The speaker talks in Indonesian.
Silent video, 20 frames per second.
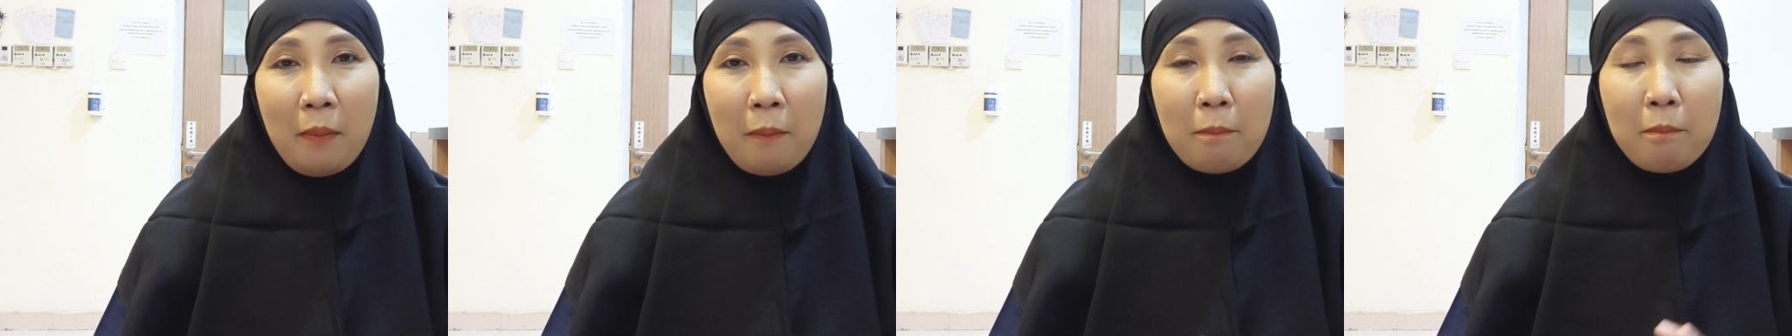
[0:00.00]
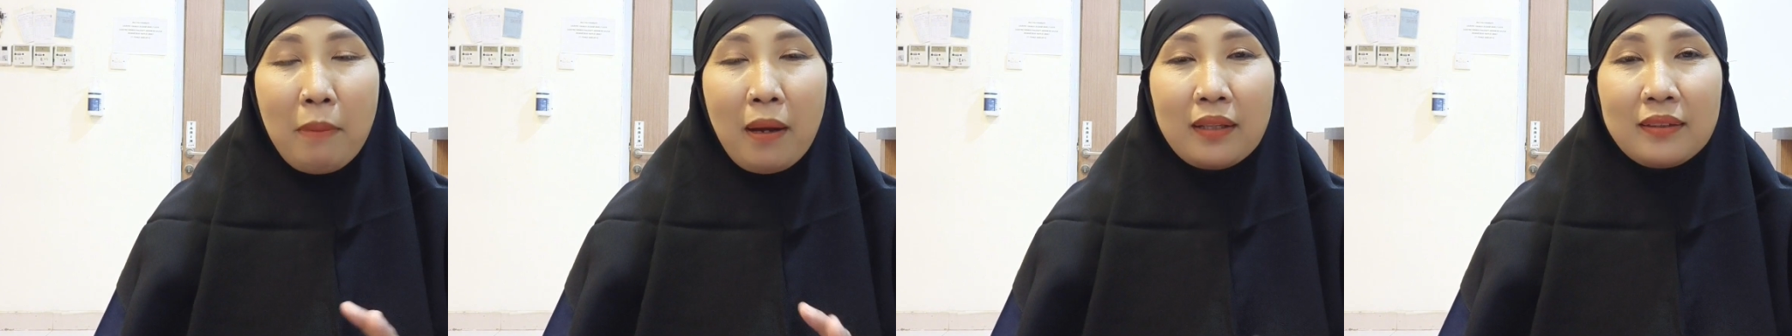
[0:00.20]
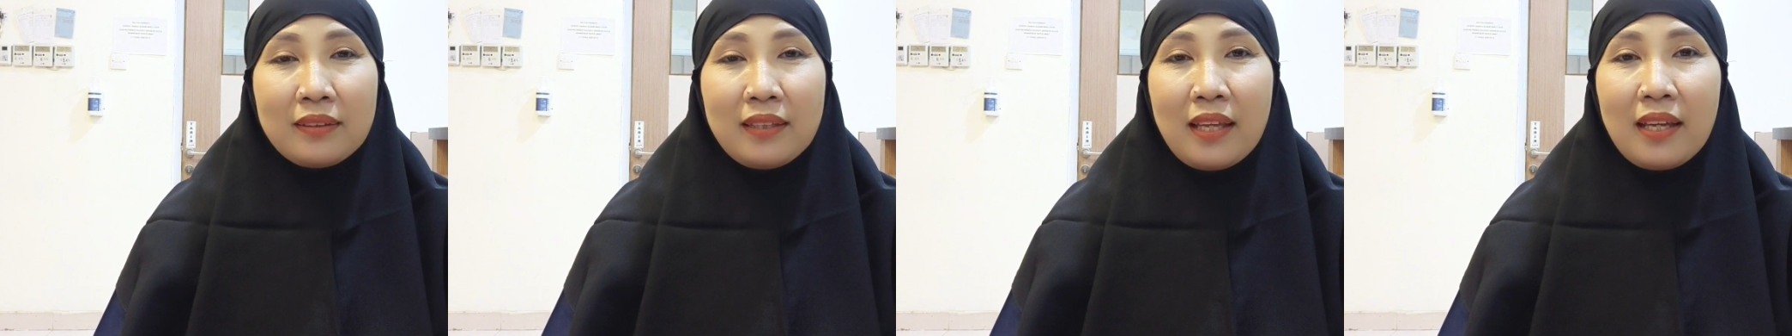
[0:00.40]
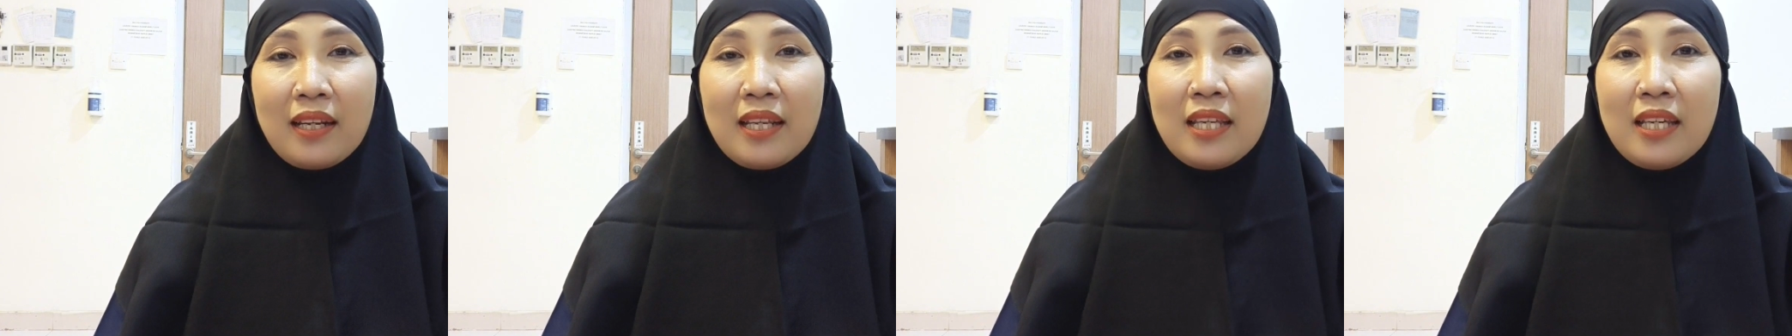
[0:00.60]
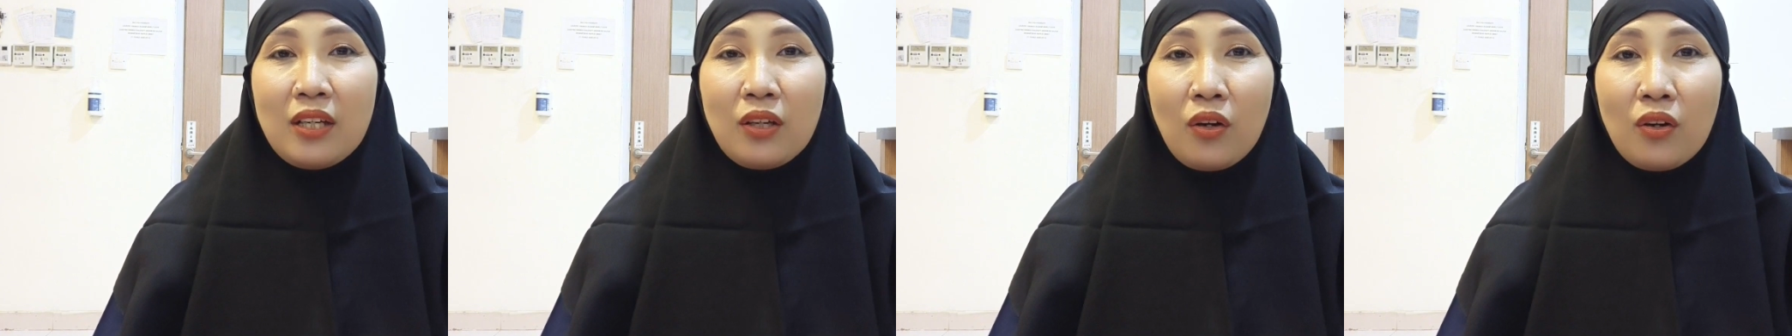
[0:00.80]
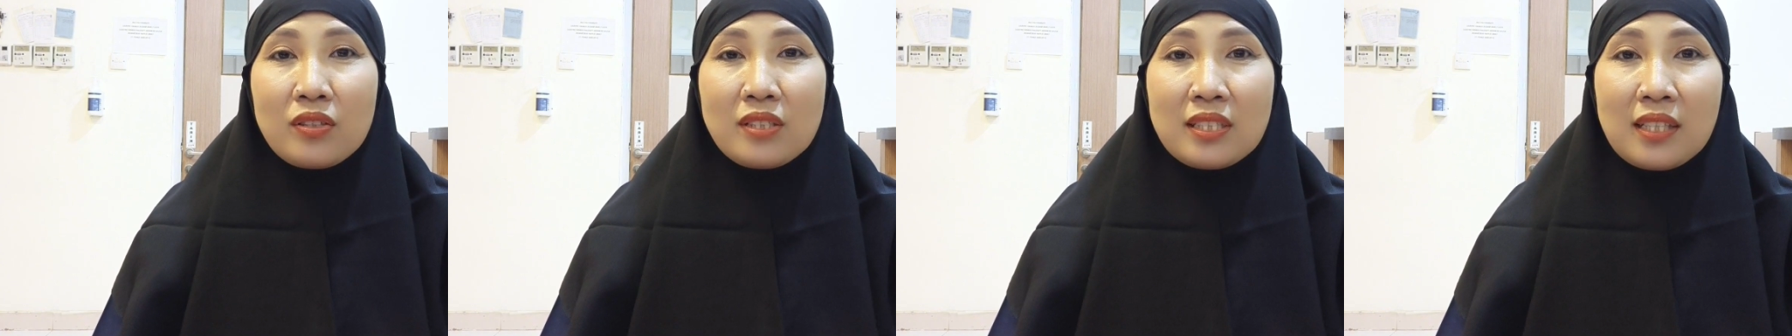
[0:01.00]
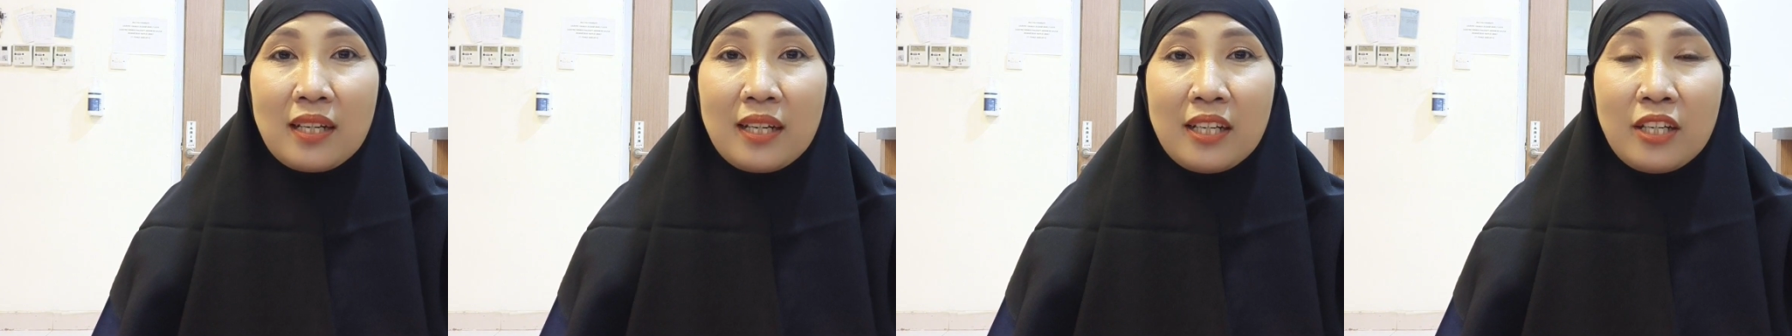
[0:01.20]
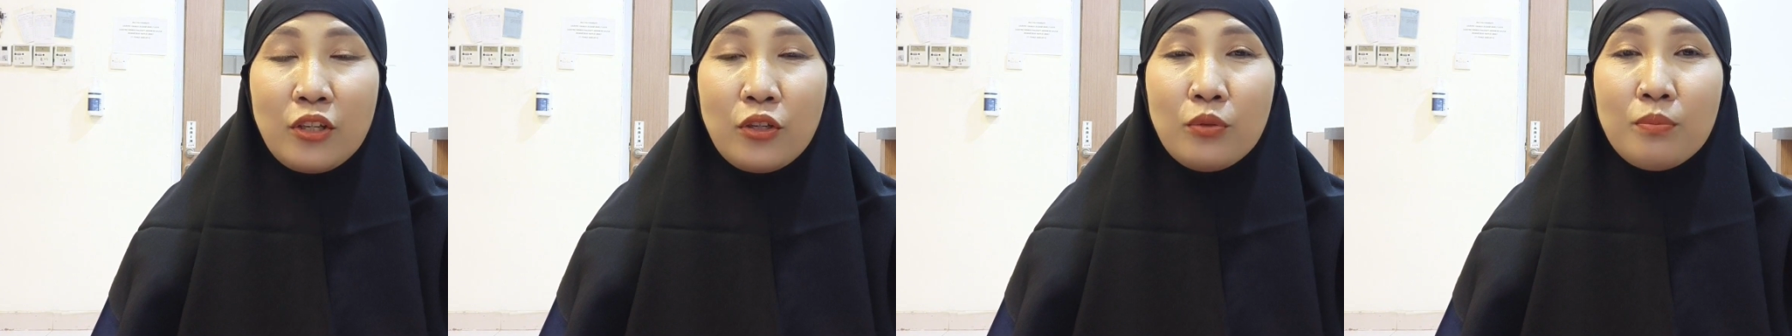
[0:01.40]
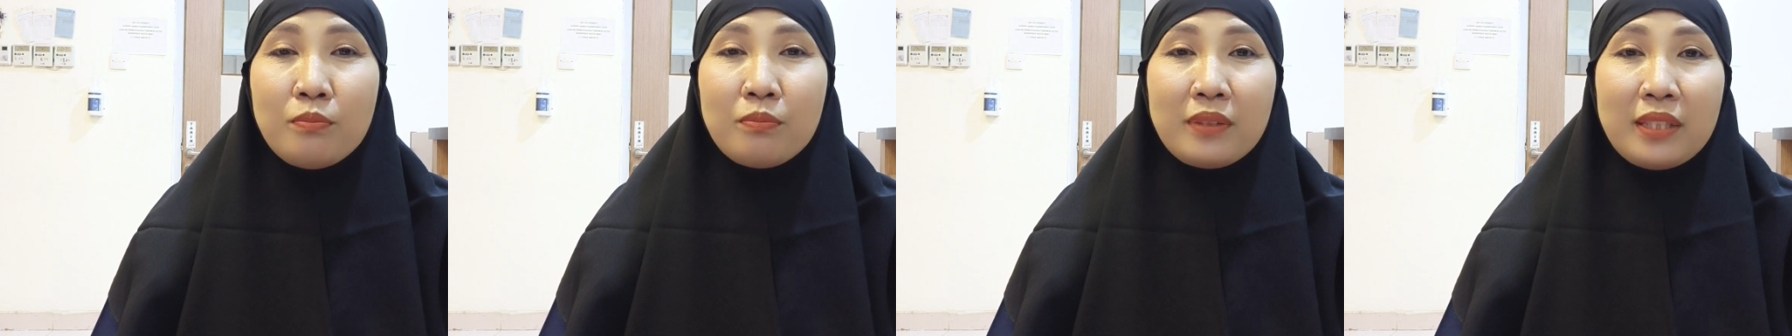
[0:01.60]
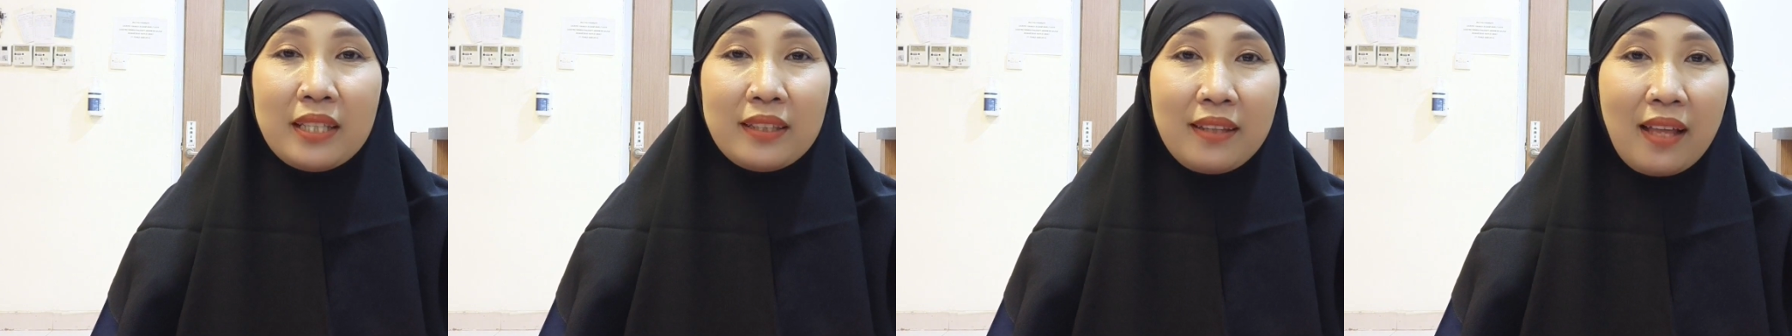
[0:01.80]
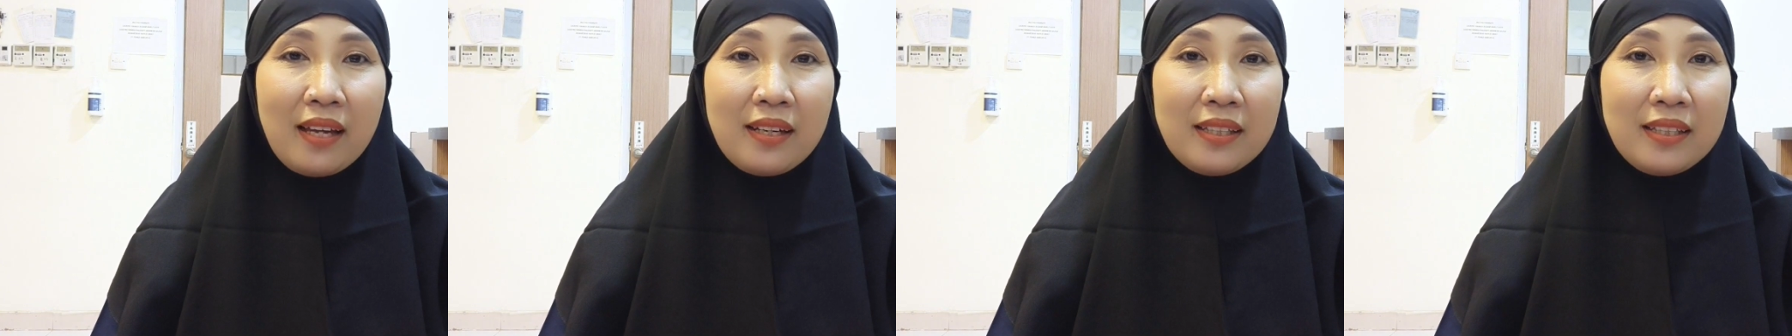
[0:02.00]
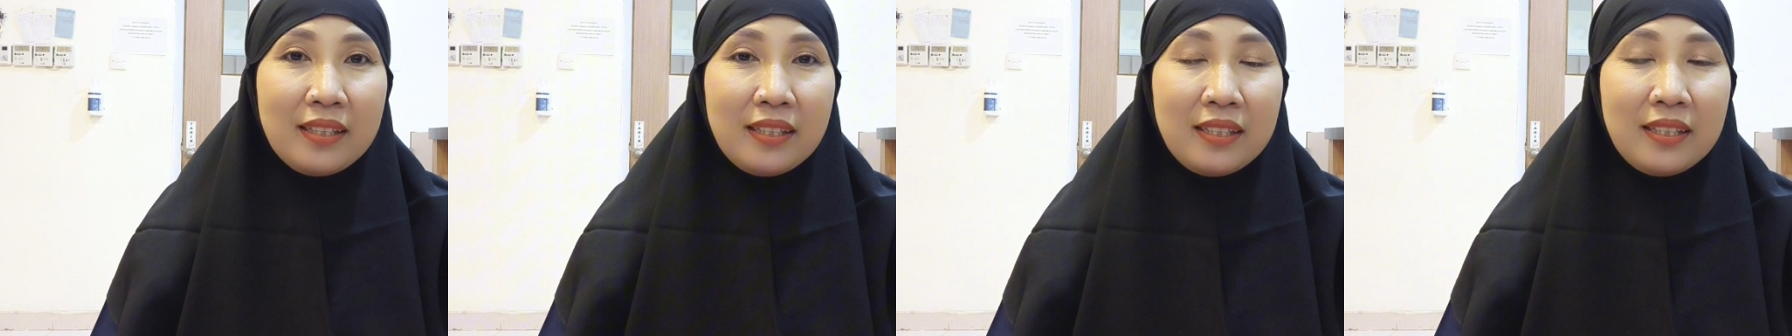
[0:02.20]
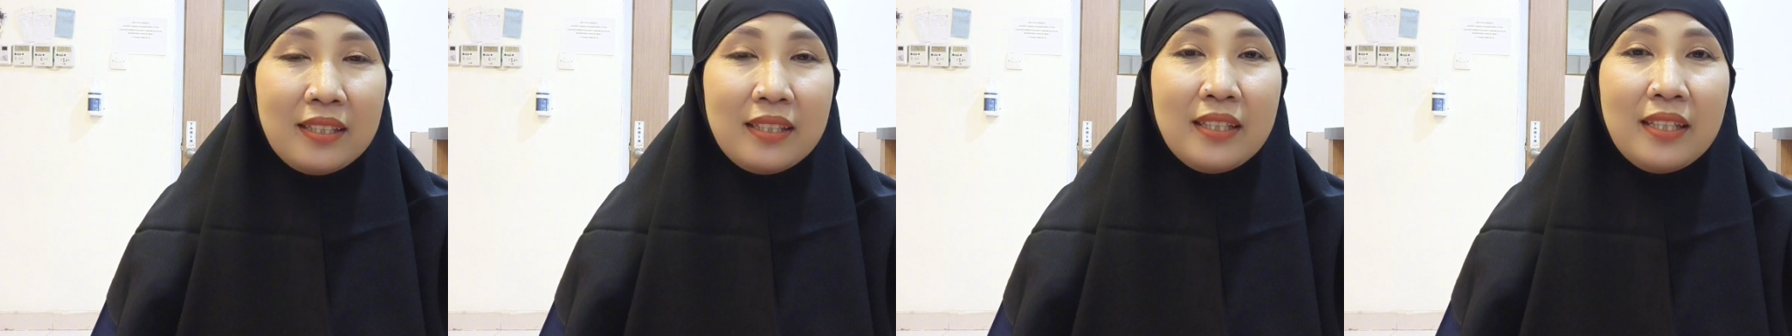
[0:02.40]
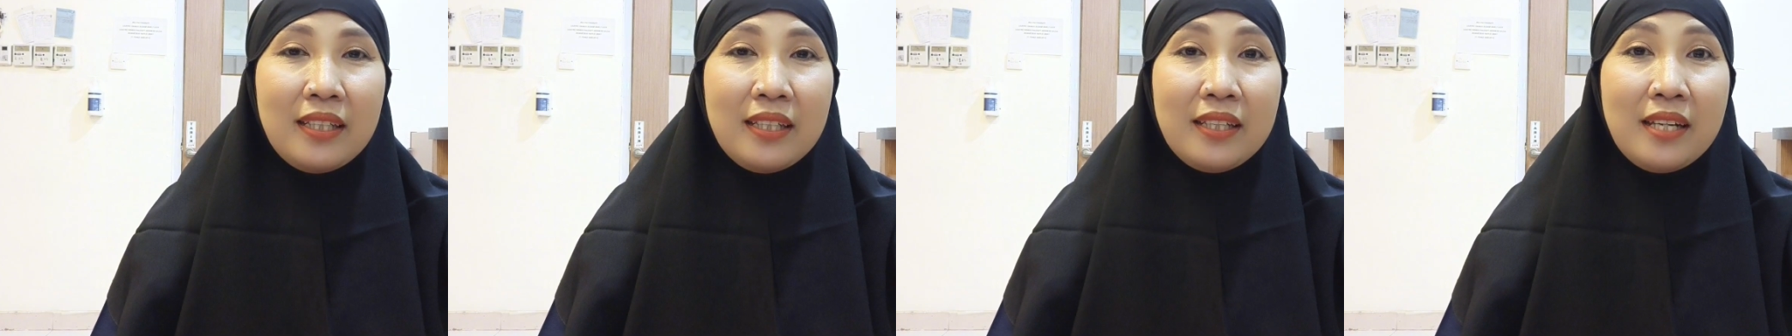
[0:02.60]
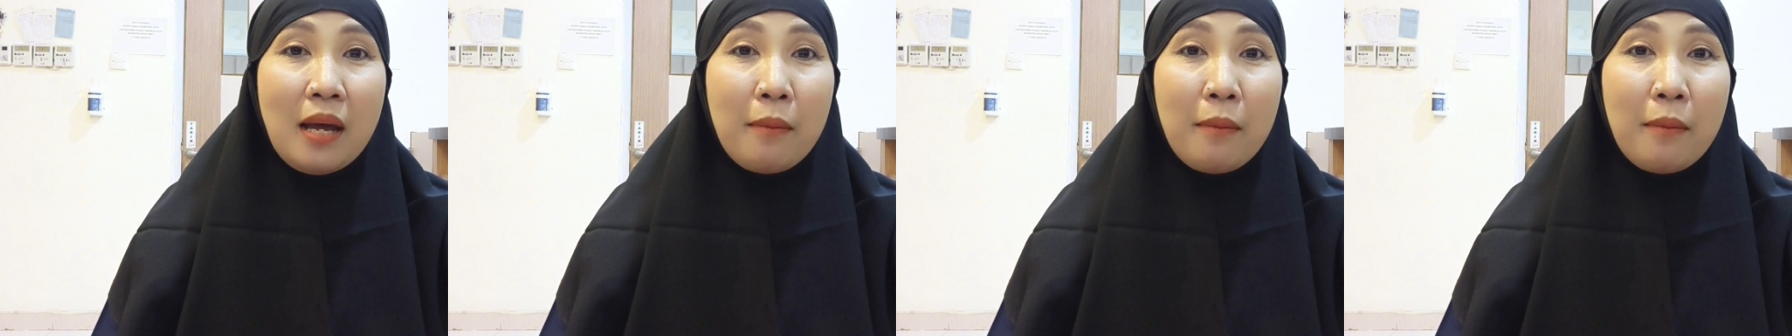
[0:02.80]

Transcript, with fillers: Bakteri Clostridium tetani ini